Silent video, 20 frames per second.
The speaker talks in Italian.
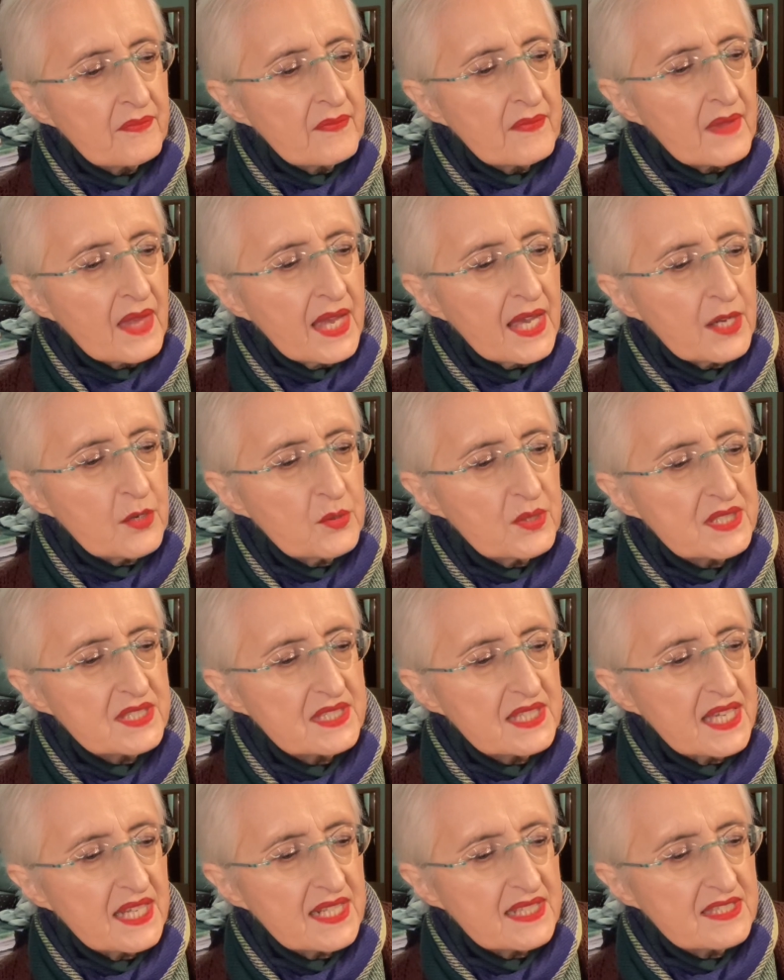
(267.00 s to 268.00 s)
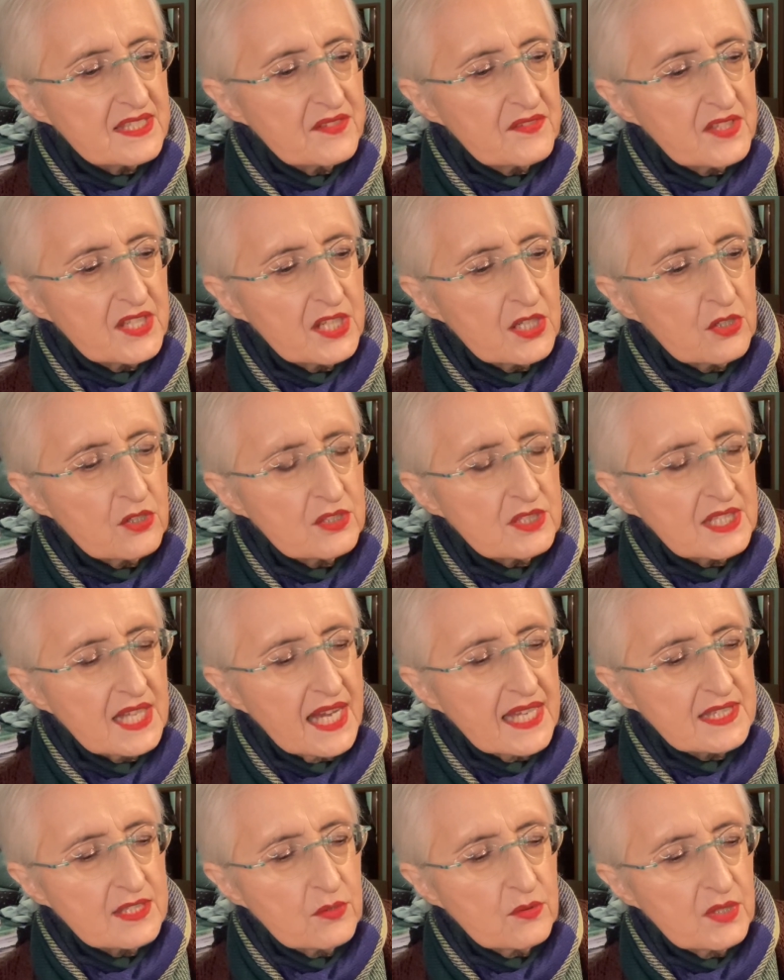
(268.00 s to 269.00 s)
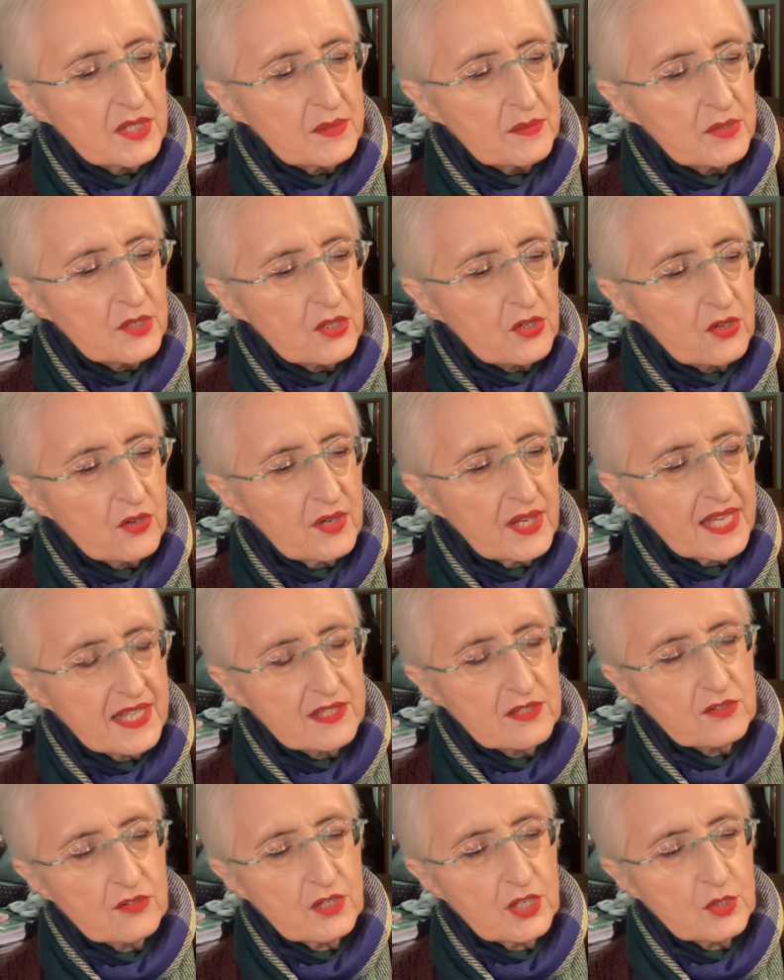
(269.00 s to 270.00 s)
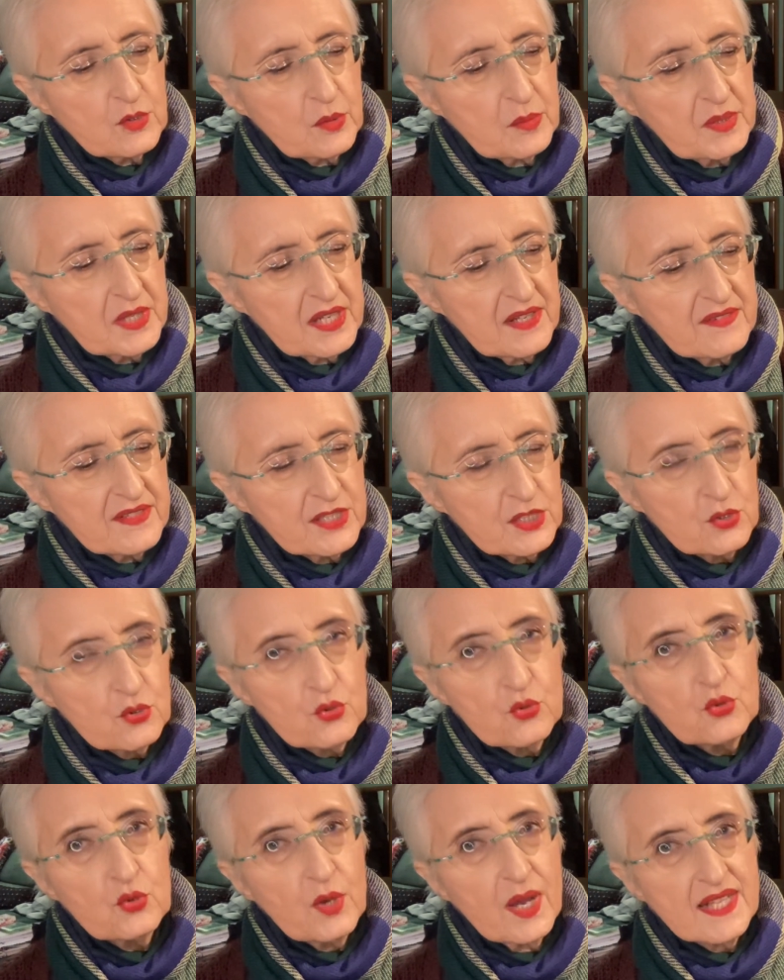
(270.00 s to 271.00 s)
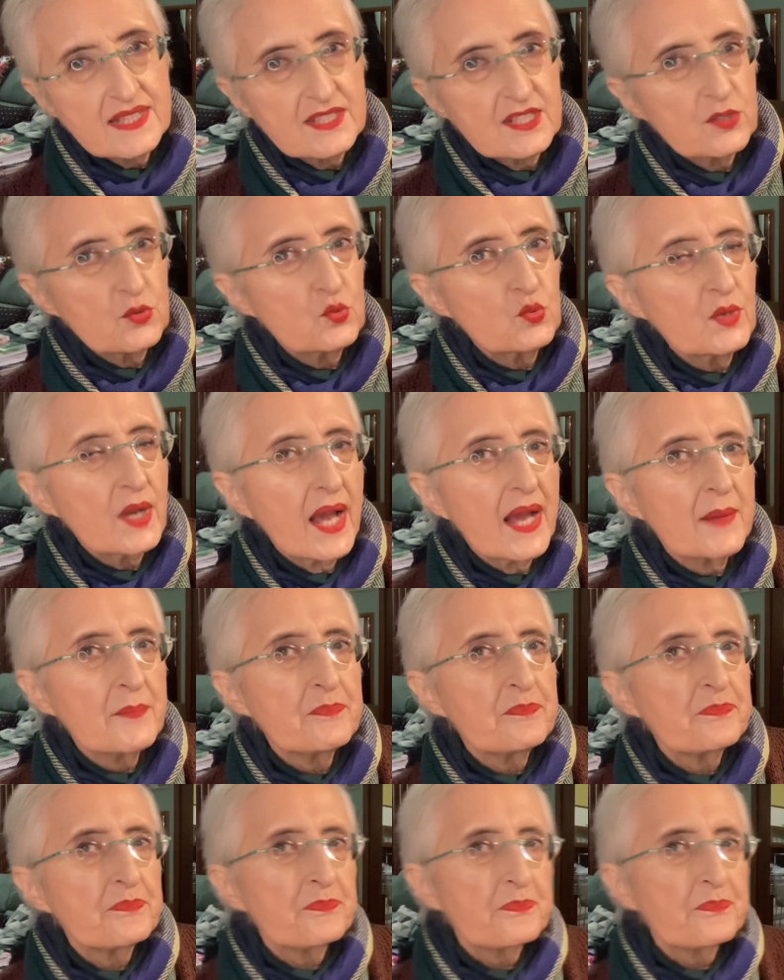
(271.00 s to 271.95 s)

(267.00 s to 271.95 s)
E questo era, se vi ricordate, un libro che ho letto nel 2021, anzi una,